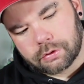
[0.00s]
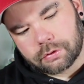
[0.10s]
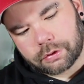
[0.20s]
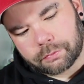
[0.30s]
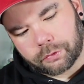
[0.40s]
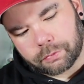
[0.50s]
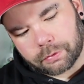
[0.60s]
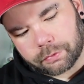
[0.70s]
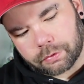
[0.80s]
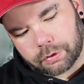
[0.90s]
Ich muss mal
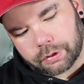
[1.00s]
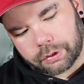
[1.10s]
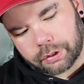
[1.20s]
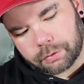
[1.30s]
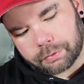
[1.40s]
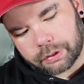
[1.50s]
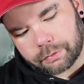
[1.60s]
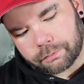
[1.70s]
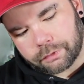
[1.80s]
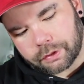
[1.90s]
gucken hier bei
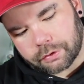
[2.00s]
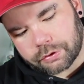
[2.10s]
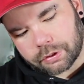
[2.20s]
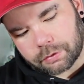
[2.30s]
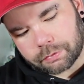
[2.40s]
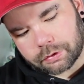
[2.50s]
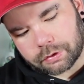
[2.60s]
dem Widerstab.